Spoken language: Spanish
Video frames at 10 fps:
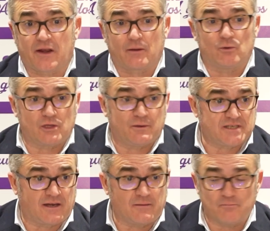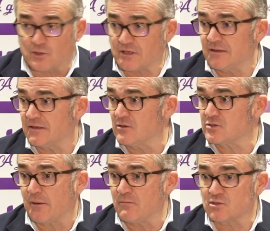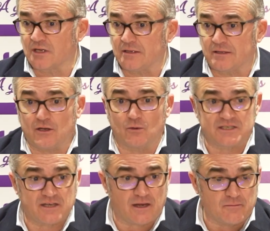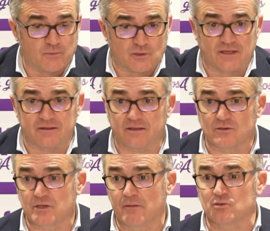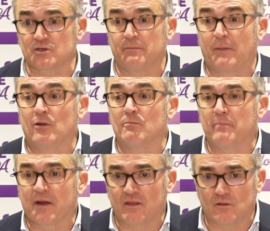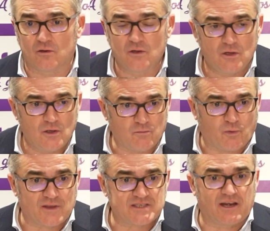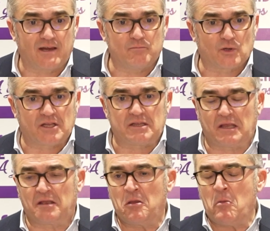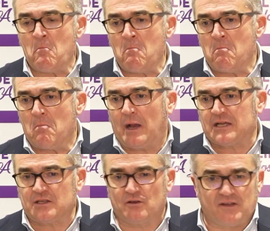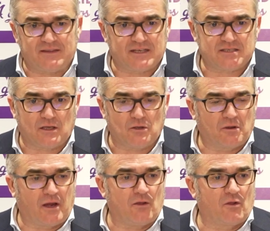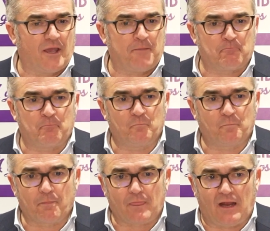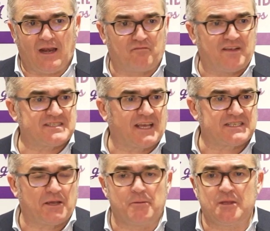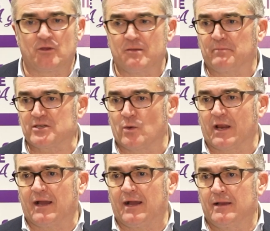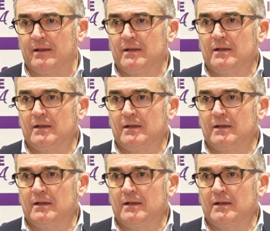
qué rebote va a ser el importante, no sabemos qué tiro va a ser el importante, no sabemos qué balón perdido puede ser el importante. Ha sido fantástico. Creo que la fiesta que se ha vivido hoy en Pisuerga,